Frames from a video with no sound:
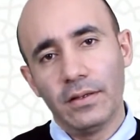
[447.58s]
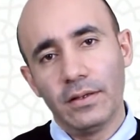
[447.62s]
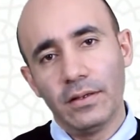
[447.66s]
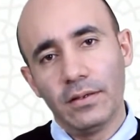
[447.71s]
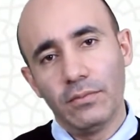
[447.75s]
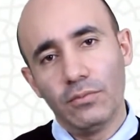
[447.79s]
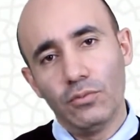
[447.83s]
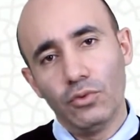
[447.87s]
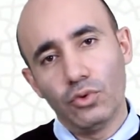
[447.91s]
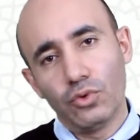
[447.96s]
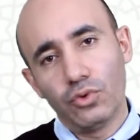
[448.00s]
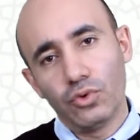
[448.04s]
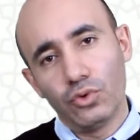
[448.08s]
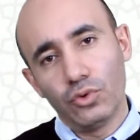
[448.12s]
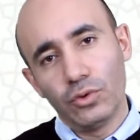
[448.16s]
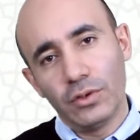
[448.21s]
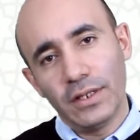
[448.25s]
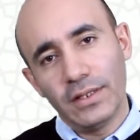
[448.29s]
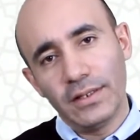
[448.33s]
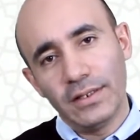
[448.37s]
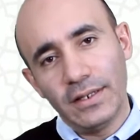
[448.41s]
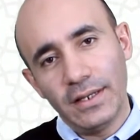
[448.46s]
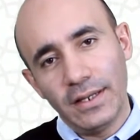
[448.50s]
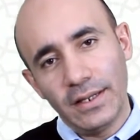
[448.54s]
e,
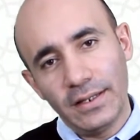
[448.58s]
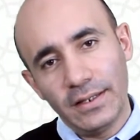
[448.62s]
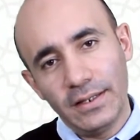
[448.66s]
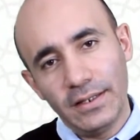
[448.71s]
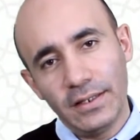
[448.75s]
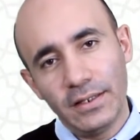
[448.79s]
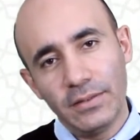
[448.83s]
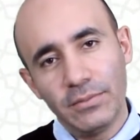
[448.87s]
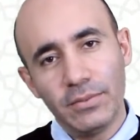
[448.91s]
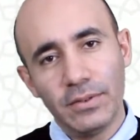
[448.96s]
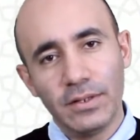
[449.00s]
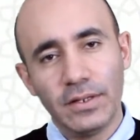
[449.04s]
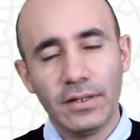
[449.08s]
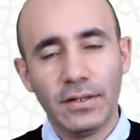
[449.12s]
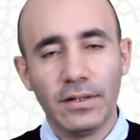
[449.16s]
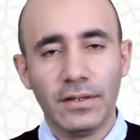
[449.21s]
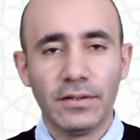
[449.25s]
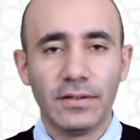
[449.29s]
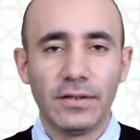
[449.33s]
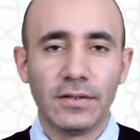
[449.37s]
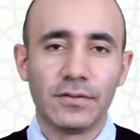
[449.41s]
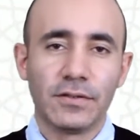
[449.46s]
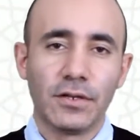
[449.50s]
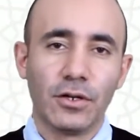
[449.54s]
mülkünde dilediği gibi
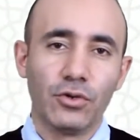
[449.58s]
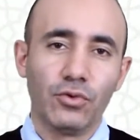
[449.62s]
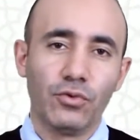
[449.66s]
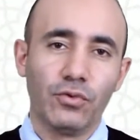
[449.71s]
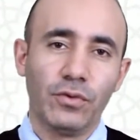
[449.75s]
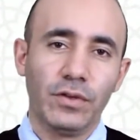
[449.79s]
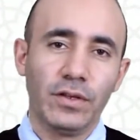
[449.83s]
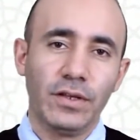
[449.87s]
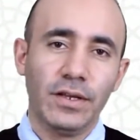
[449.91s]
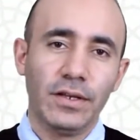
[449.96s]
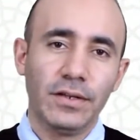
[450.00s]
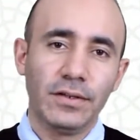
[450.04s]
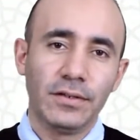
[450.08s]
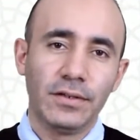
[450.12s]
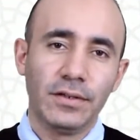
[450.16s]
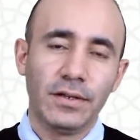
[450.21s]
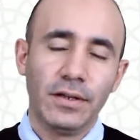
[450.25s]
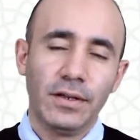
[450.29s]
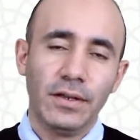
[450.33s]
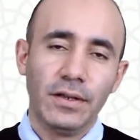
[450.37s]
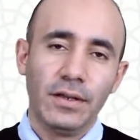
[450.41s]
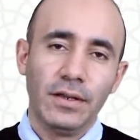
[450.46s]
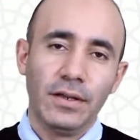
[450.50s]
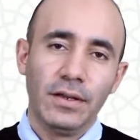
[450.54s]
tasarruf eder.
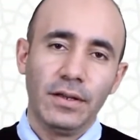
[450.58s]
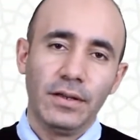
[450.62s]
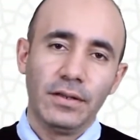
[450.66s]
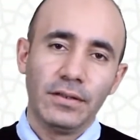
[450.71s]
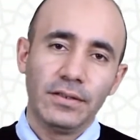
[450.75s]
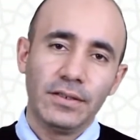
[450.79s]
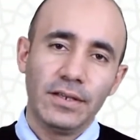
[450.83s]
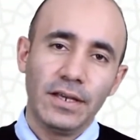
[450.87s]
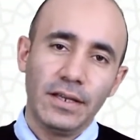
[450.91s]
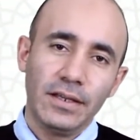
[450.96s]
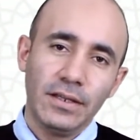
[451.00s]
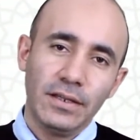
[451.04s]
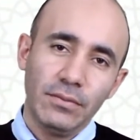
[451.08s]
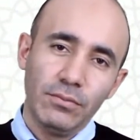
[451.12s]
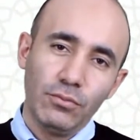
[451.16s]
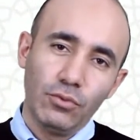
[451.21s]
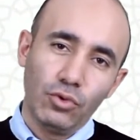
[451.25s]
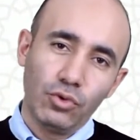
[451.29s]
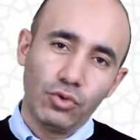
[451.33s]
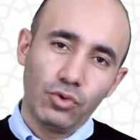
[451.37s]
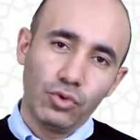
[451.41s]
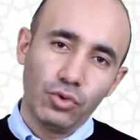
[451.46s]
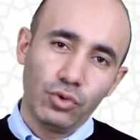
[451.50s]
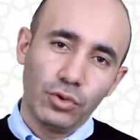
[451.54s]
Kendi
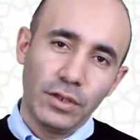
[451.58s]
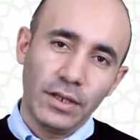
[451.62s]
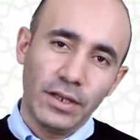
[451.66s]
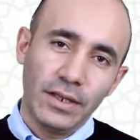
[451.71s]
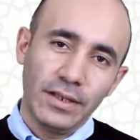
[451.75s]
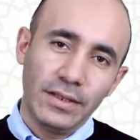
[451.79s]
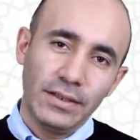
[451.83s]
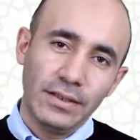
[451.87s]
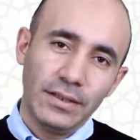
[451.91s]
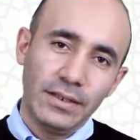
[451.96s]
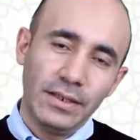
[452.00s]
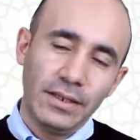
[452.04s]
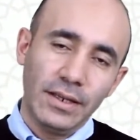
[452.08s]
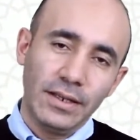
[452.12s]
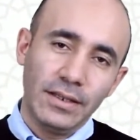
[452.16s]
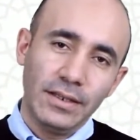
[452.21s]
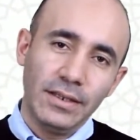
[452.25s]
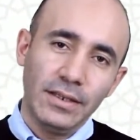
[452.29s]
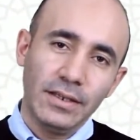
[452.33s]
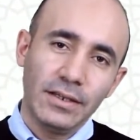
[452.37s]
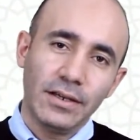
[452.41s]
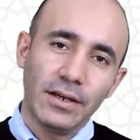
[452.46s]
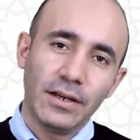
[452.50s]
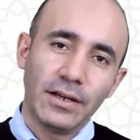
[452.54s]
mülkünde
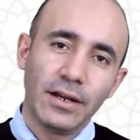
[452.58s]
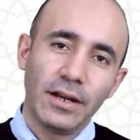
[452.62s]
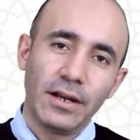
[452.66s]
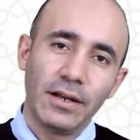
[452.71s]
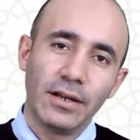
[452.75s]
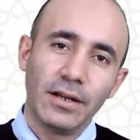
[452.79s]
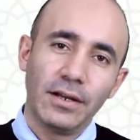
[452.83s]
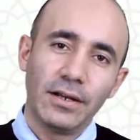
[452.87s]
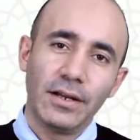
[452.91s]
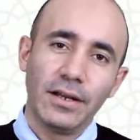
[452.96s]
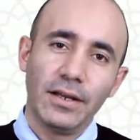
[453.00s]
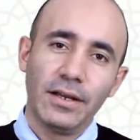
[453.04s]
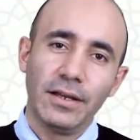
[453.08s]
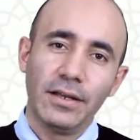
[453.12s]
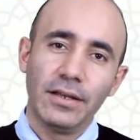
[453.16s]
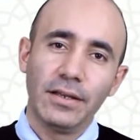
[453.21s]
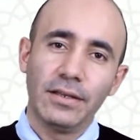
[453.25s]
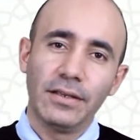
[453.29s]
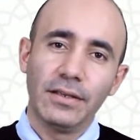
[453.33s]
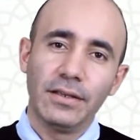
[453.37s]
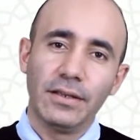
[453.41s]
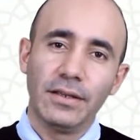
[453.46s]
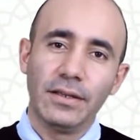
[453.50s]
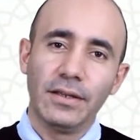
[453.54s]
dilediği kararlara
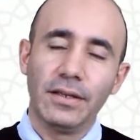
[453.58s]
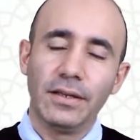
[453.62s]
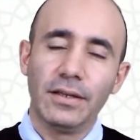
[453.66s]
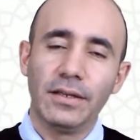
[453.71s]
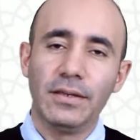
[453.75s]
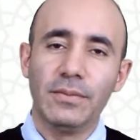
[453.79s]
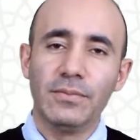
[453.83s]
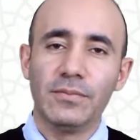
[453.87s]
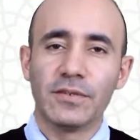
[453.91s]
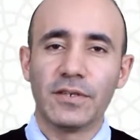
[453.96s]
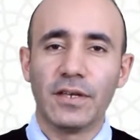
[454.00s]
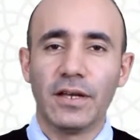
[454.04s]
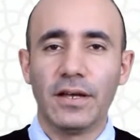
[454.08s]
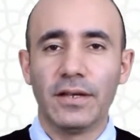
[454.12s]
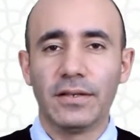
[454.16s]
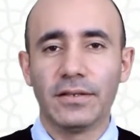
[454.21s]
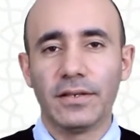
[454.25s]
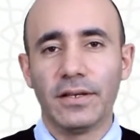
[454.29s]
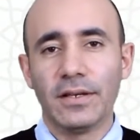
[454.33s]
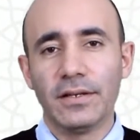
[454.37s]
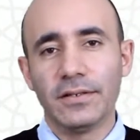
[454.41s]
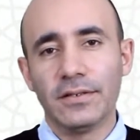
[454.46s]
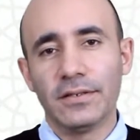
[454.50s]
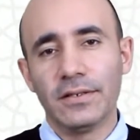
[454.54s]
e, imza
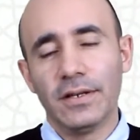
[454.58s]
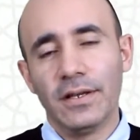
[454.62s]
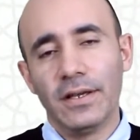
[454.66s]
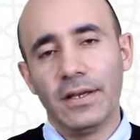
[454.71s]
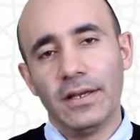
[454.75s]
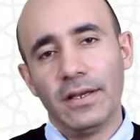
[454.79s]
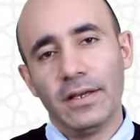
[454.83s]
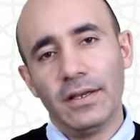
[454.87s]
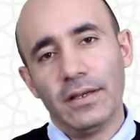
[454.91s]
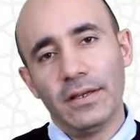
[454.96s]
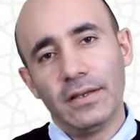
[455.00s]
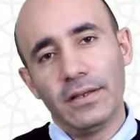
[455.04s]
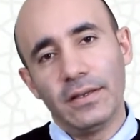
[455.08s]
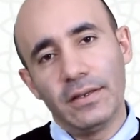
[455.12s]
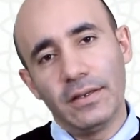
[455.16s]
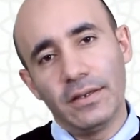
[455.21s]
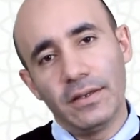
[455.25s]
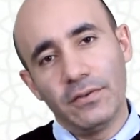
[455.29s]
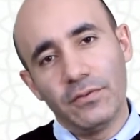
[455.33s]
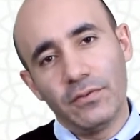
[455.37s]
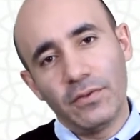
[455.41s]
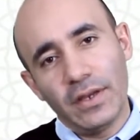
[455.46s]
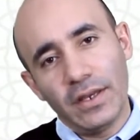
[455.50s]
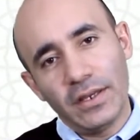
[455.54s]
atar
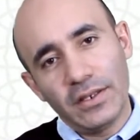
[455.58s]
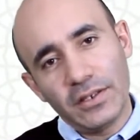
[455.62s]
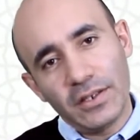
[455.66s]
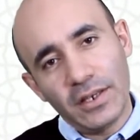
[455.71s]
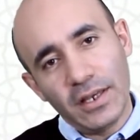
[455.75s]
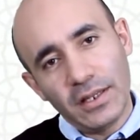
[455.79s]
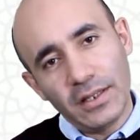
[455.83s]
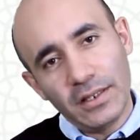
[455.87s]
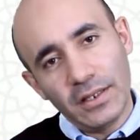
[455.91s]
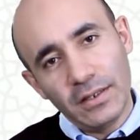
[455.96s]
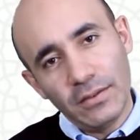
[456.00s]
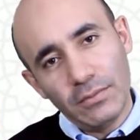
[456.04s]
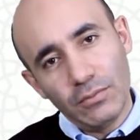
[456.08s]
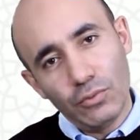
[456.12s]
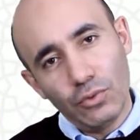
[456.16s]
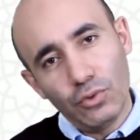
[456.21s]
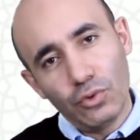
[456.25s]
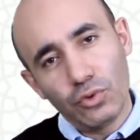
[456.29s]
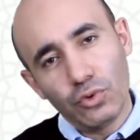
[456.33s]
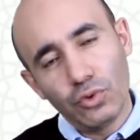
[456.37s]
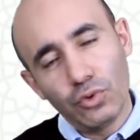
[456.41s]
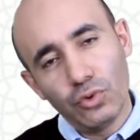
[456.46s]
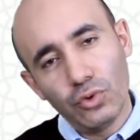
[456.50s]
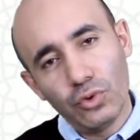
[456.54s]
e, ve kendi
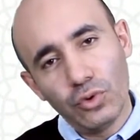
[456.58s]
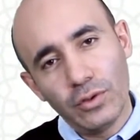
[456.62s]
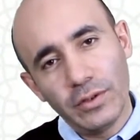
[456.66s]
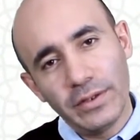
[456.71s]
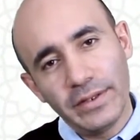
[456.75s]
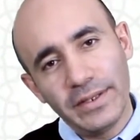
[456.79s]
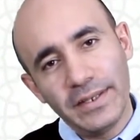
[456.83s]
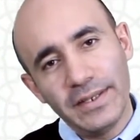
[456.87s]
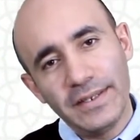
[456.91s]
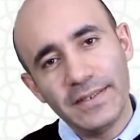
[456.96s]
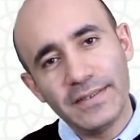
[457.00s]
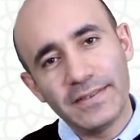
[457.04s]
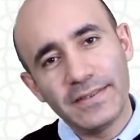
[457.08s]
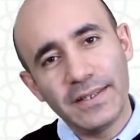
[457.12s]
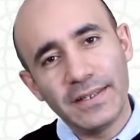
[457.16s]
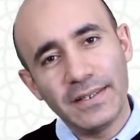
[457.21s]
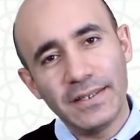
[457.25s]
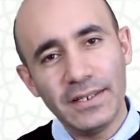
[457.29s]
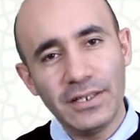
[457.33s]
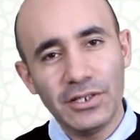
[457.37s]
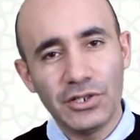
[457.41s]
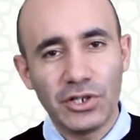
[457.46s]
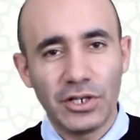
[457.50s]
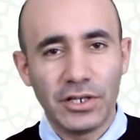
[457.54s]
mülkünü
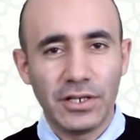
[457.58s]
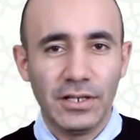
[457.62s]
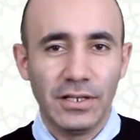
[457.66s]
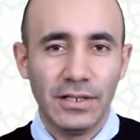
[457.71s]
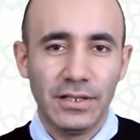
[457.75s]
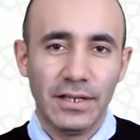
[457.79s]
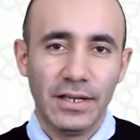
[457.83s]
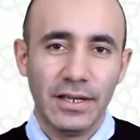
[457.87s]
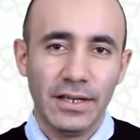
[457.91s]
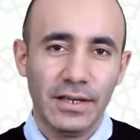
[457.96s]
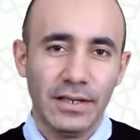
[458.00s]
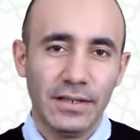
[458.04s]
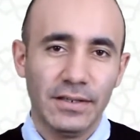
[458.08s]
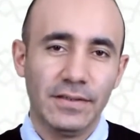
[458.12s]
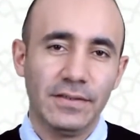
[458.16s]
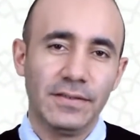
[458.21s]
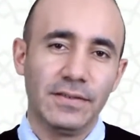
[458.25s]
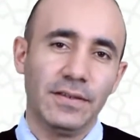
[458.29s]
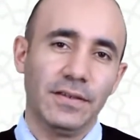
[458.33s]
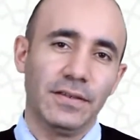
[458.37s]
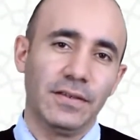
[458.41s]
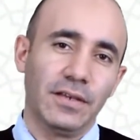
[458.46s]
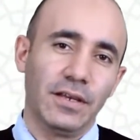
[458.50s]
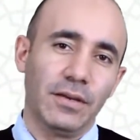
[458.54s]
istediği şekilde
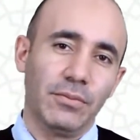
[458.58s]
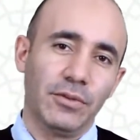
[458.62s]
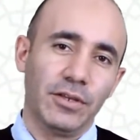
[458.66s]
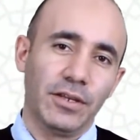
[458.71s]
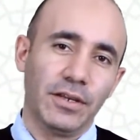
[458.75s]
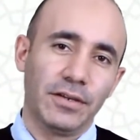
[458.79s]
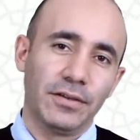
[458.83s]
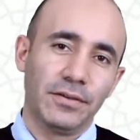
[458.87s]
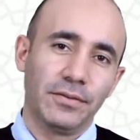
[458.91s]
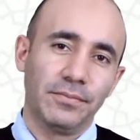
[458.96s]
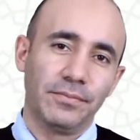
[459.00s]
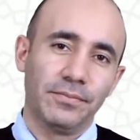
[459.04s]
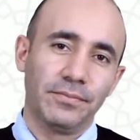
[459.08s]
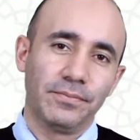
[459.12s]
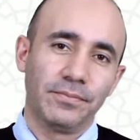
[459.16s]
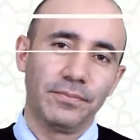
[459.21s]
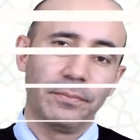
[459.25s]
istihdam eder.